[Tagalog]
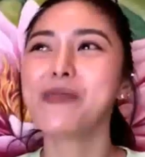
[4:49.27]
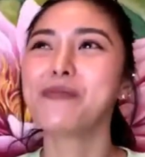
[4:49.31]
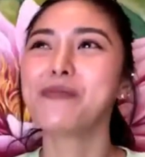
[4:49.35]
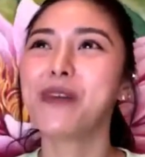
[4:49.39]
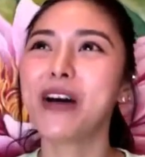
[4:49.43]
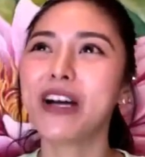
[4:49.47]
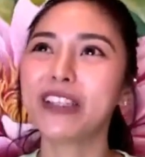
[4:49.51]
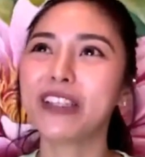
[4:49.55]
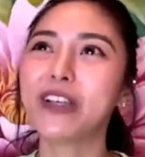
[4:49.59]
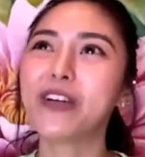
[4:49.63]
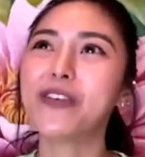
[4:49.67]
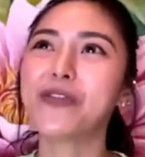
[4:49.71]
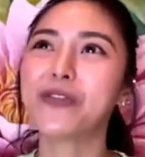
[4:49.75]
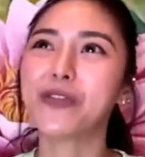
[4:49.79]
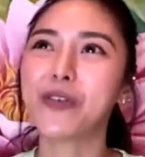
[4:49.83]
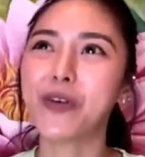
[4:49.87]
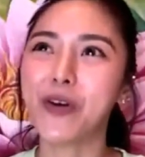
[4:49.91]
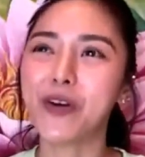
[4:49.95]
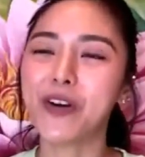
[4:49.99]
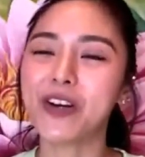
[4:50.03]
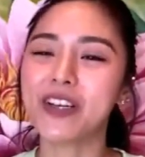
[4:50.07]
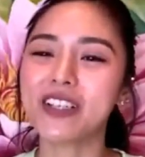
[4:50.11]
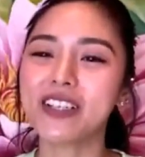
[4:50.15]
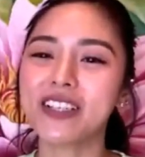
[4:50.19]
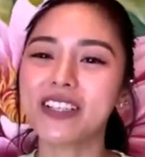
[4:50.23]
But of
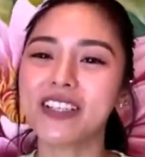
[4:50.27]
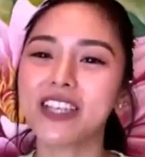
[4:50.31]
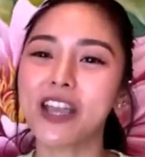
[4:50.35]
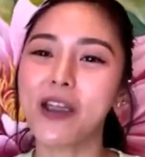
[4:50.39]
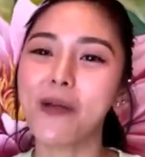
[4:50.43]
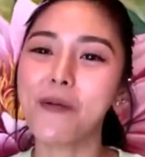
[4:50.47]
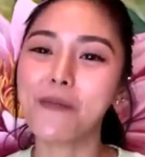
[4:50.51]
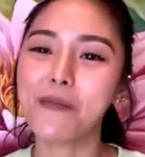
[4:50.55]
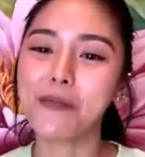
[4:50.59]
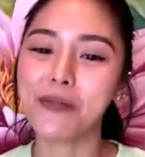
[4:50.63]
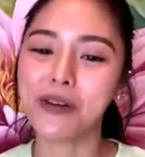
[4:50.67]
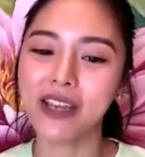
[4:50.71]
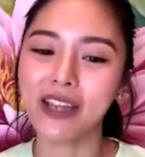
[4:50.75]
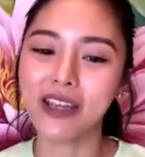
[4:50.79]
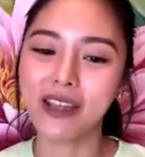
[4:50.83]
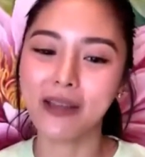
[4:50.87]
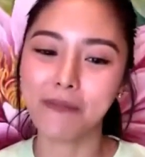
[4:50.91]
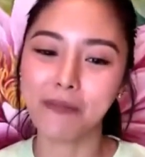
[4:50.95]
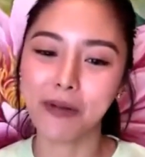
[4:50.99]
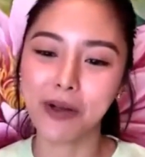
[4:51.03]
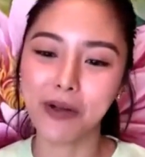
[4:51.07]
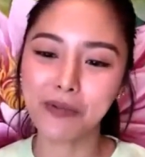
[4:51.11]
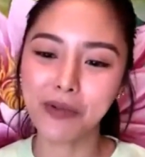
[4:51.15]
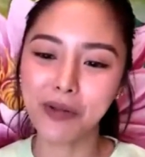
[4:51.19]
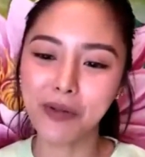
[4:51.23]
course,
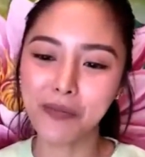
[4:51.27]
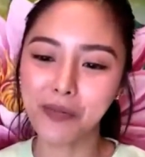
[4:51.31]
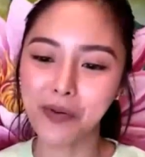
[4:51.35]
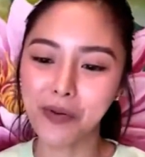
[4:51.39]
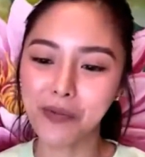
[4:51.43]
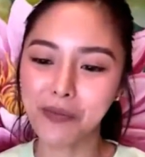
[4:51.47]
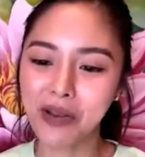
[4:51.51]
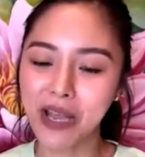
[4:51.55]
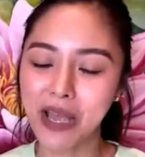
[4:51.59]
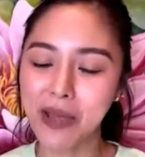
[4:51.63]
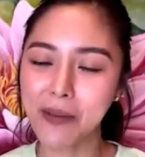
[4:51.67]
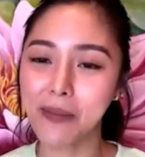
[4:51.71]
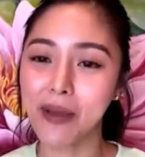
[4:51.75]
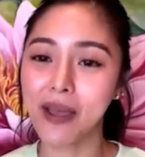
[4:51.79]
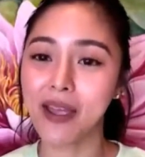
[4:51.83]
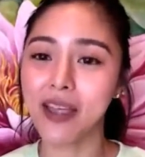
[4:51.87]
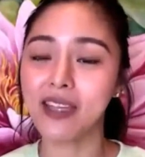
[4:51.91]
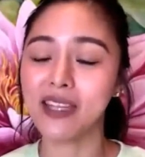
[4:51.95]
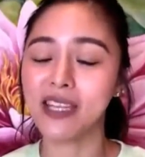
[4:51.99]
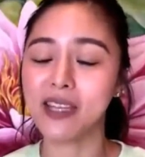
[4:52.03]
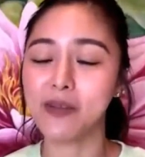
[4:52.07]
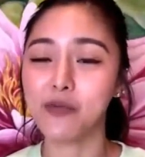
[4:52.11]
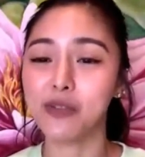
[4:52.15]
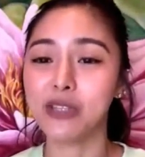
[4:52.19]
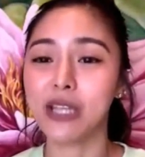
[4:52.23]
syempre, pag may problema,
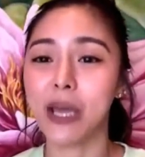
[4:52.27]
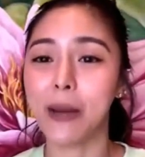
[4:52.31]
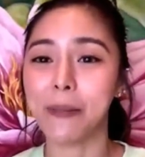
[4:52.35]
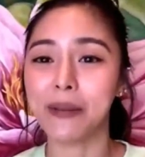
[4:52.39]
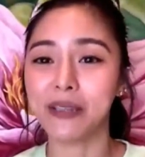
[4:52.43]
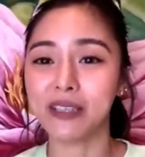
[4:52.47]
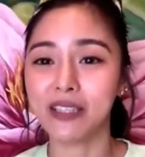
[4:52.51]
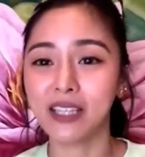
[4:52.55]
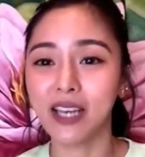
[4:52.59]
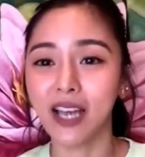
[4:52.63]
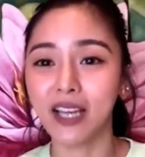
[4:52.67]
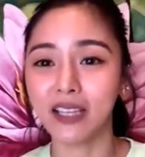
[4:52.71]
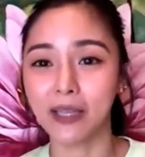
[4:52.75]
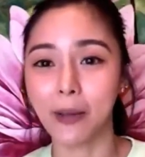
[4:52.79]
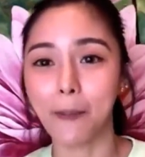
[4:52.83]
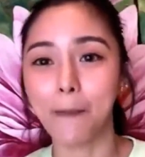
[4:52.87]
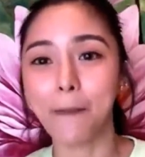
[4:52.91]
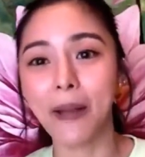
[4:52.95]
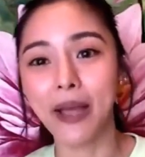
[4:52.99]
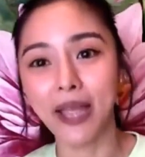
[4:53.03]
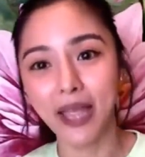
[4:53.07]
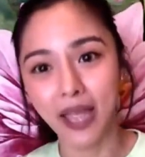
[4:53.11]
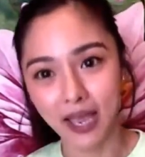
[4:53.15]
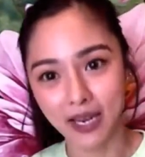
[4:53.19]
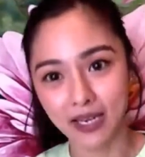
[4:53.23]
hindi mo dapat
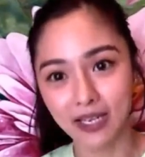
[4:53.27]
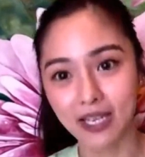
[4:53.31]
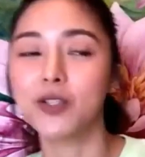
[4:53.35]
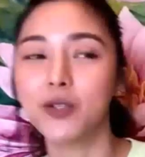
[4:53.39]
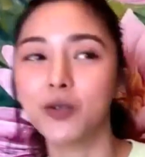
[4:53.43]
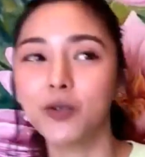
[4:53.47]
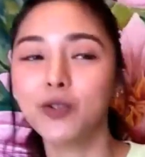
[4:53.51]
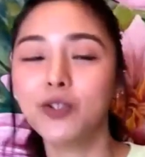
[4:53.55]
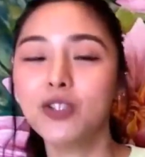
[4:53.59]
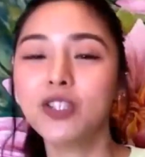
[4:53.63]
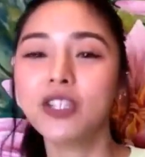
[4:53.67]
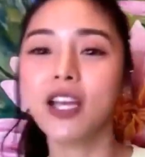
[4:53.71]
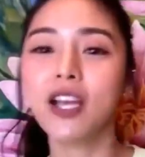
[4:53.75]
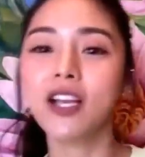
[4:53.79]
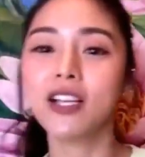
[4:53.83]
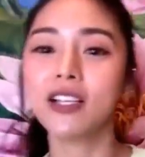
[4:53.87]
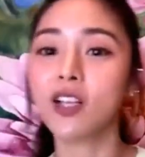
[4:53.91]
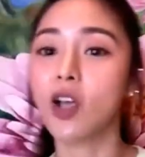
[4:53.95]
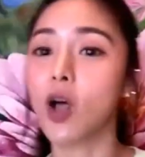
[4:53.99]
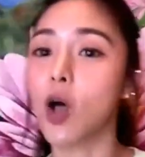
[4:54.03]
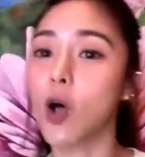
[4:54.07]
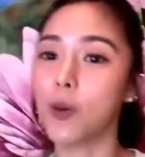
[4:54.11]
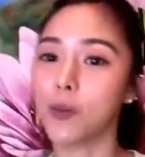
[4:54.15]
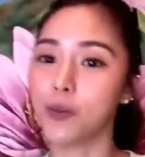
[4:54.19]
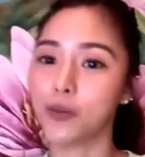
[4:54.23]
tinatambayan. So, dun tayo
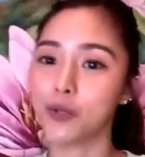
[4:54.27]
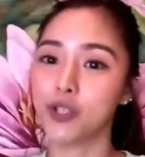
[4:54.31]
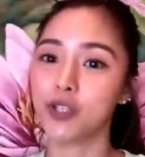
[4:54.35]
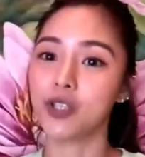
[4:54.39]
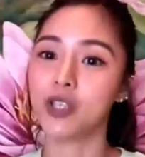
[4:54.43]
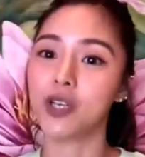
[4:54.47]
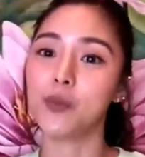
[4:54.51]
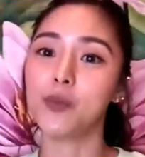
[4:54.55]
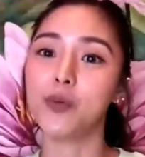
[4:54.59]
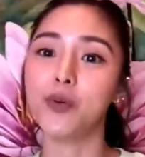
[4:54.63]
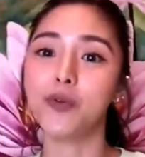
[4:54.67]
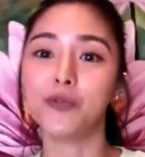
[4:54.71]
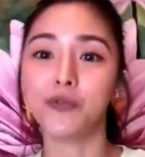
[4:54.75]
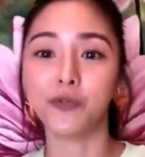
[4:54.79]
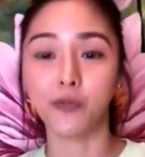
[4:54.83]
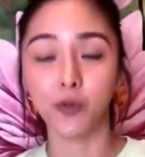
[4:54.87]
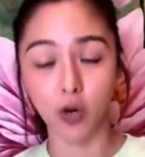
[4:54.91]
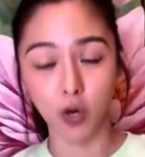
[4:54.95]
sa option na move